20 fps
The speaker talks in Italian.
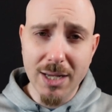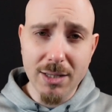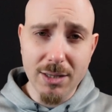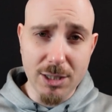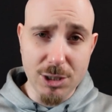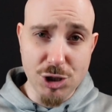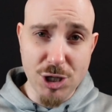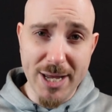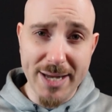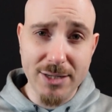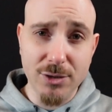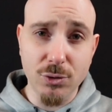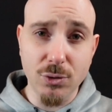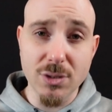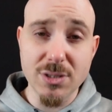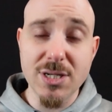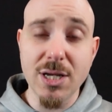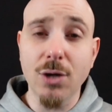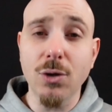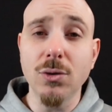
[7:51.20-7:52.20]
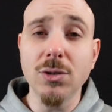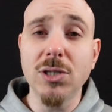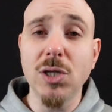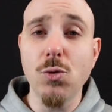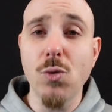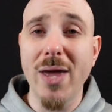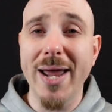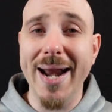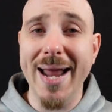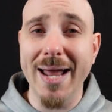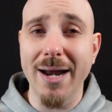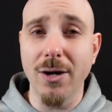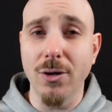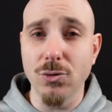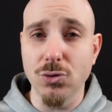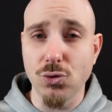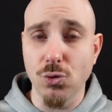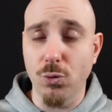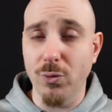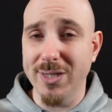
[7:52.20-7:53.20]
Di certo, se
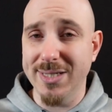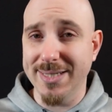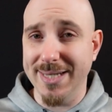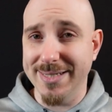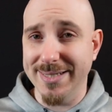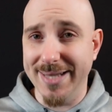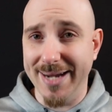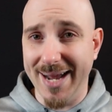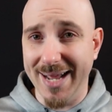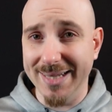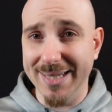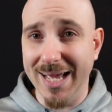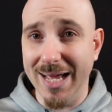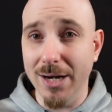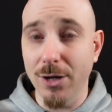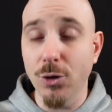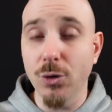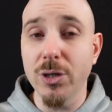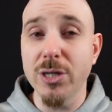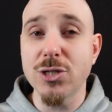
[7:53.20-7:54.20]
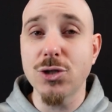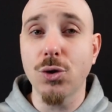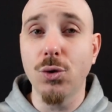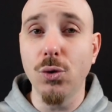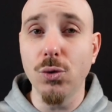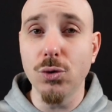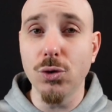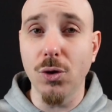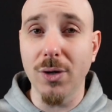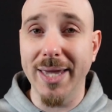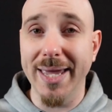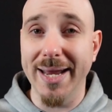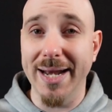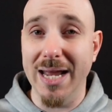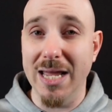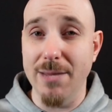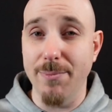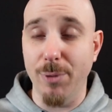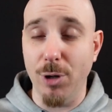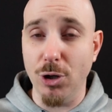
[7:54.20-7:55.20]
continueranno su questa strada, non escludo che
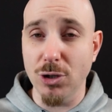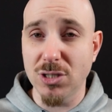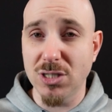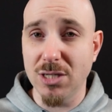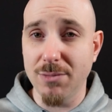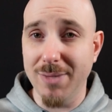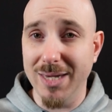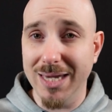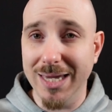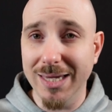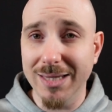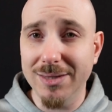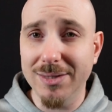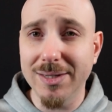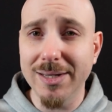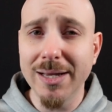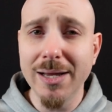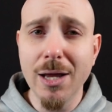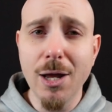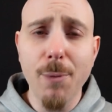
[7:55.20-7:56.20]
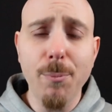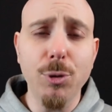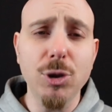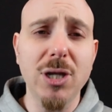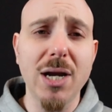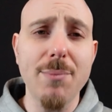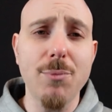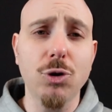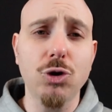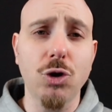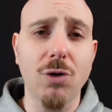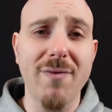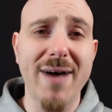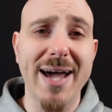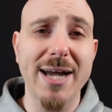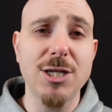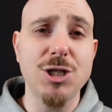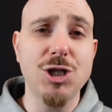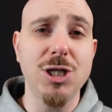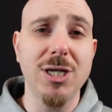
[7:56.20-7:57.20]
nei prossimi kit potremmo
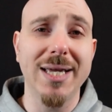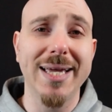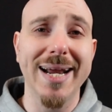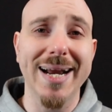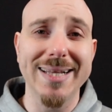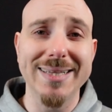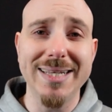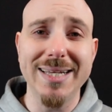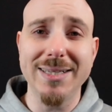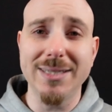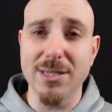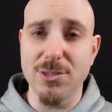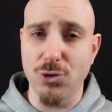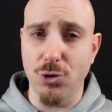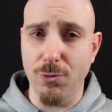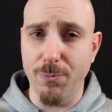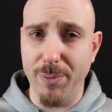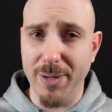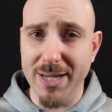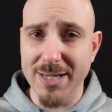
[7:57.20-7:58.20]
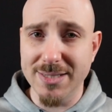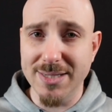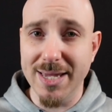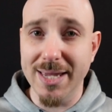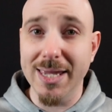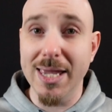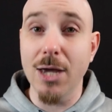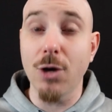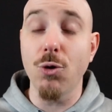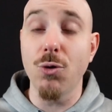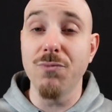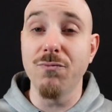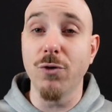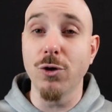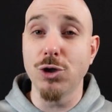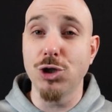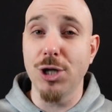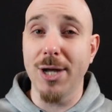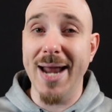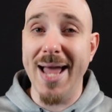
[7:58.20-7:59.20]
trovarci gradite sorprese che
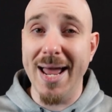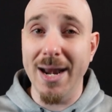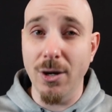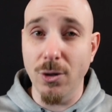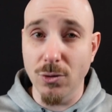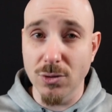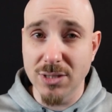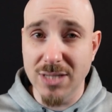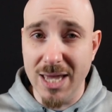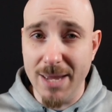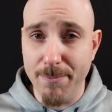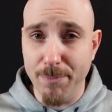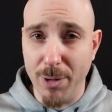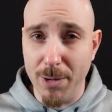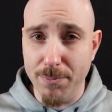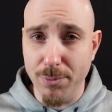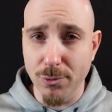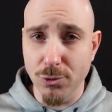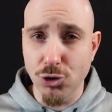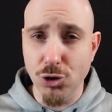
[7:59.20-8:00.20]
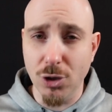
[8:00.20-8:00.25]
coinvolgeranno sempre più